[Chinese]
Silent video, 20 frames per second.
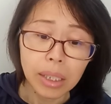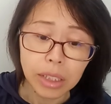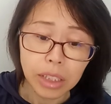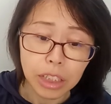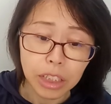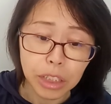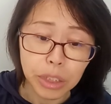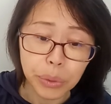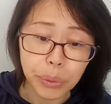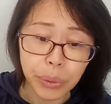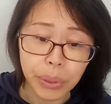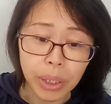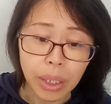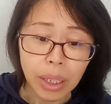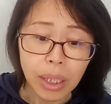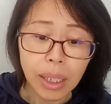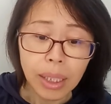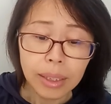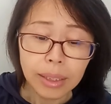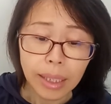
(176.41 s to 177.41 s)
以至
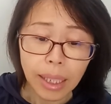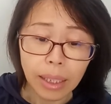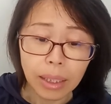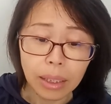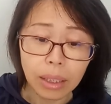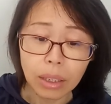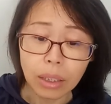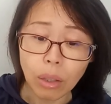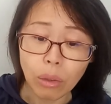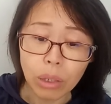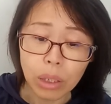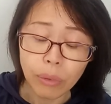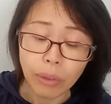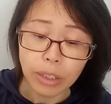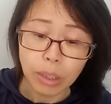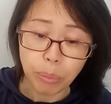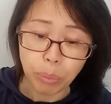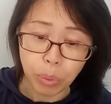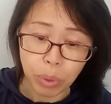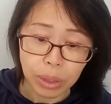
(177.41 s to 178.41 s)
于在和高丽
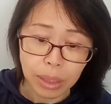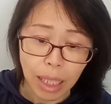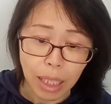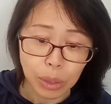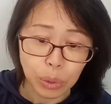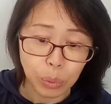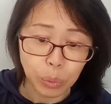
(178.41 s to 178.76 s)
王的搏杀